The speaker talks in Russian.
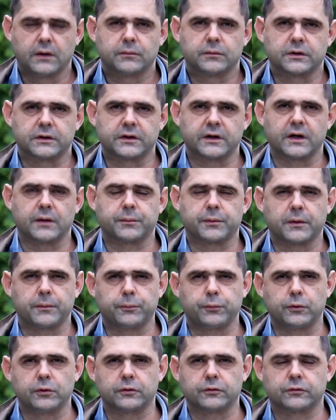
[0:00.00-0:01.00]
Благодаря
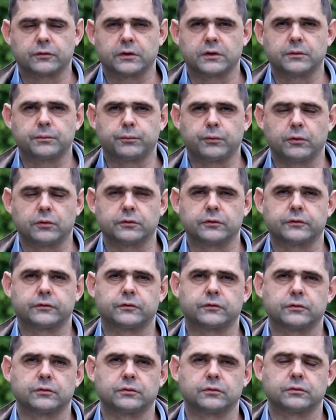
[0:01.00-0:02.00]
прополису они
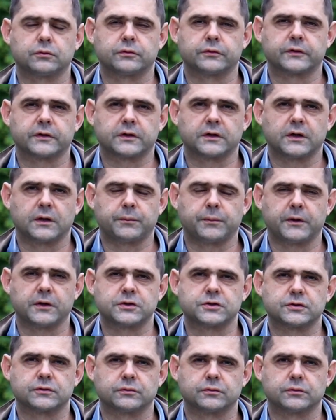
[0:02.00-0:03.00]
полностью
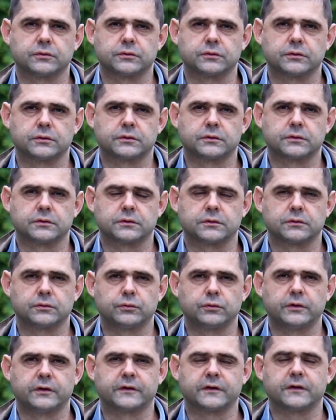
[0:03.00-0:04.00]
законопачивают э,
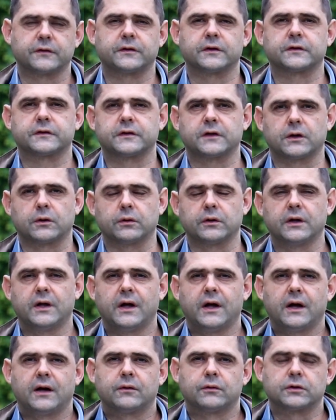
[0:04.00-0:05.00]
улей со всех сторон.
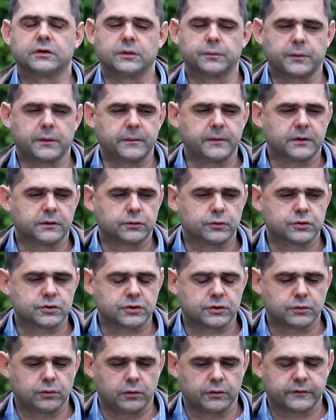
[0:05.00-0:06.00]
Вот, например, тот
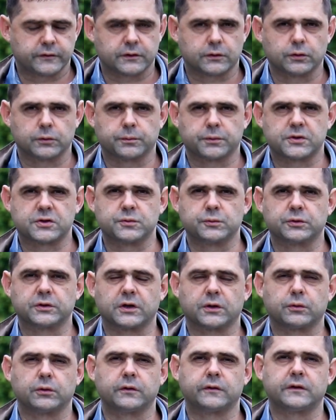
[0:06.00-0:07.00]
же холстик, он почему
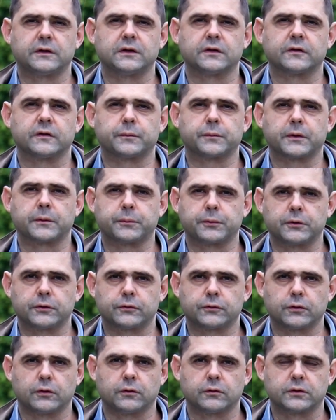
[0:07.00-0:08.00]
такой сильно
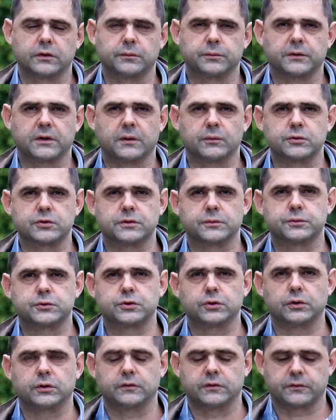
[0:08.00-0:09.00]
запрополисованный? Потому что
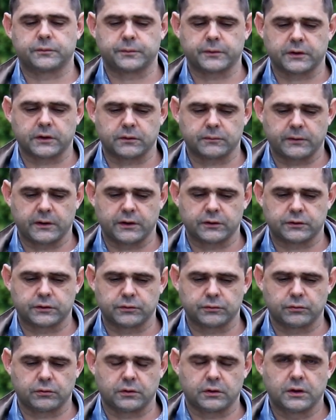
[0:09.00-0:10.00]
пчелы воспринимают
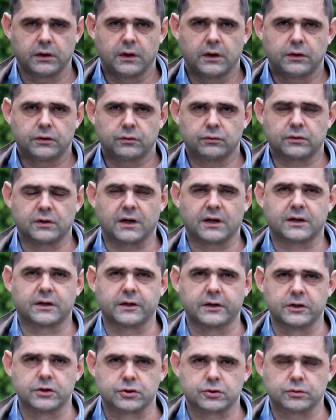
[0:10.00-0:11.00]
его, ну, как
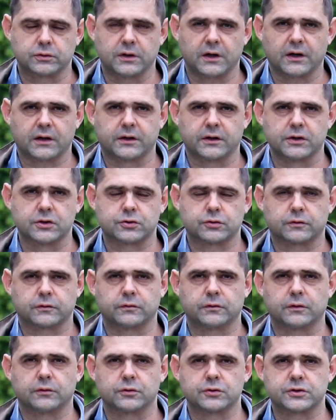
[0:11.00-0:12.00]
крышу, да, крышу
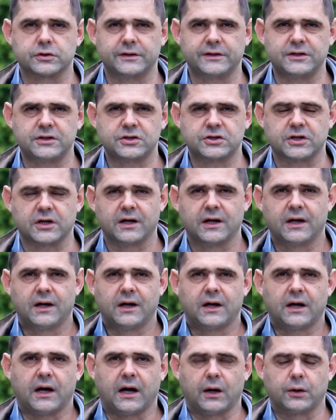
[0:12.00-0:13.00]
своего жилища,
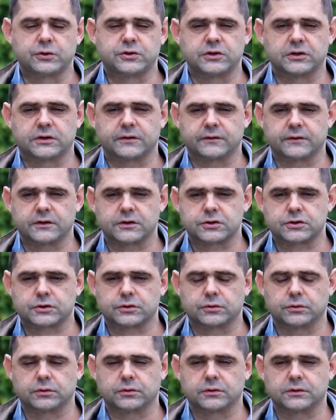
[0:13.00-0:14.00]
а учитывая,
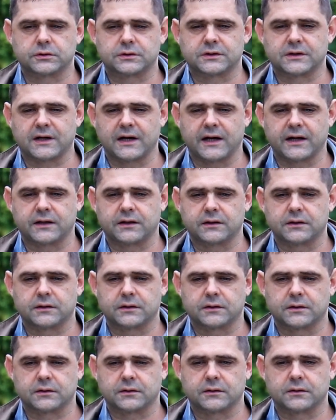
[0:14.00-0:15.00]
что ткань
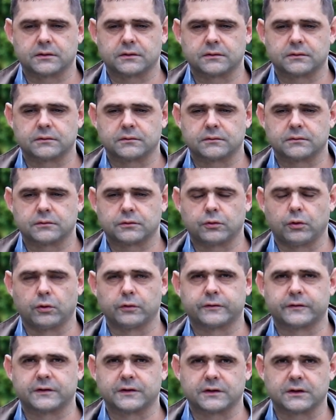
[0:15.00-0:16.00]
э,
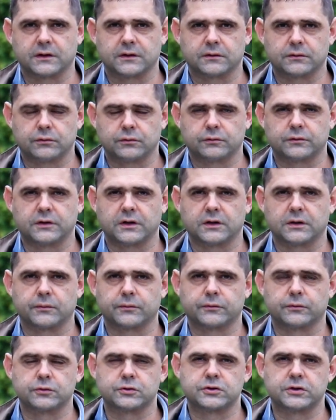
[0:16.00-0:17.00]
холстика, ну, в данном
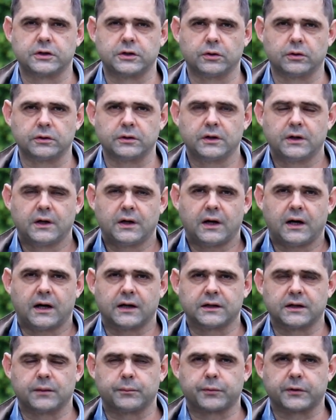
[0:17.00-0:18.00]
случае лен,
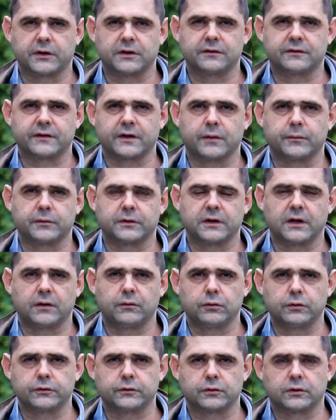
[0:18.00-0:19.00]
она проницаема для
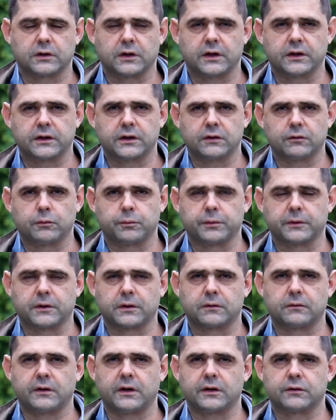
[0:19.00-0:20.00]
воздуха, они его
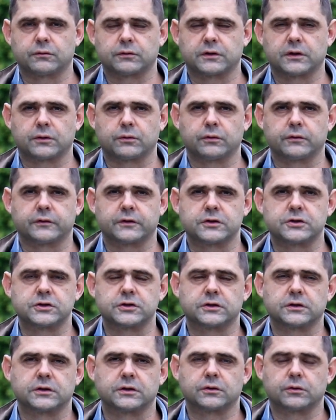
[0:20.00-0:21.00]
покрывают вот такой
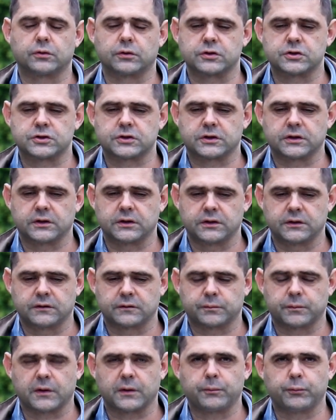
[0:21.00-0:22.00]
защитной корочкой
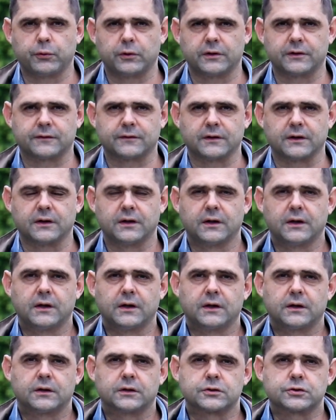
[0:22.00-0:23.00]
из прополиса,
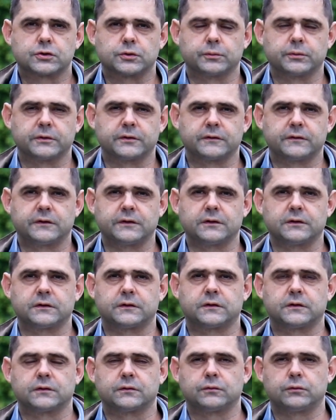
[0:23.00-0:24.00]
чтобы
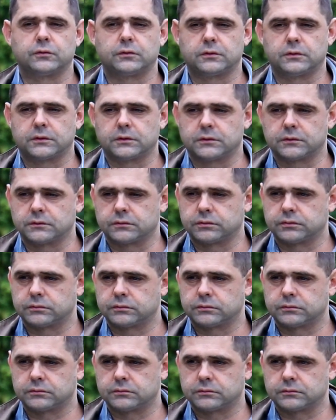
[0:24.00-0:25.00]
сделать его
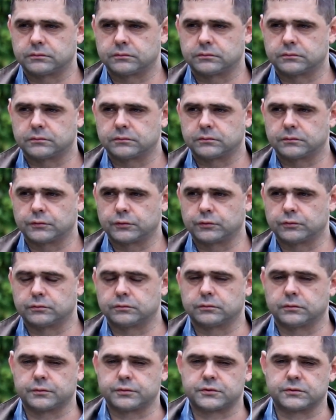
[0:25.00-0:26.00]

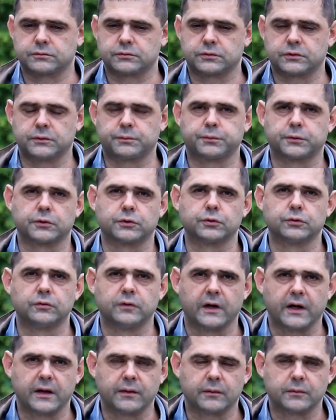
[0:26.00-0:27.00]
ну, в общем,
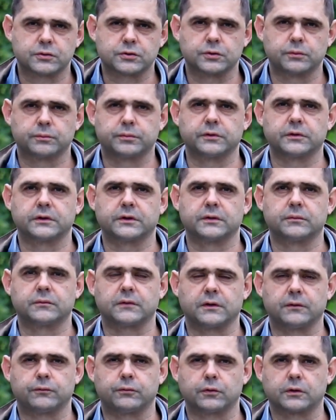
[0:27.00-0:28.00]
непродуваемым, чтобы было им
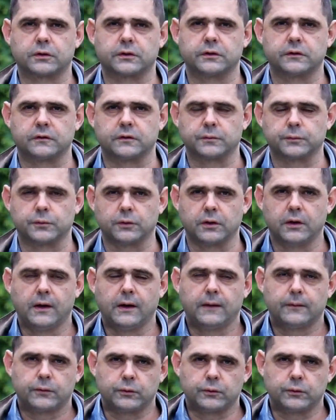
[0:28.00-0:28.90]
комфортно и тепло.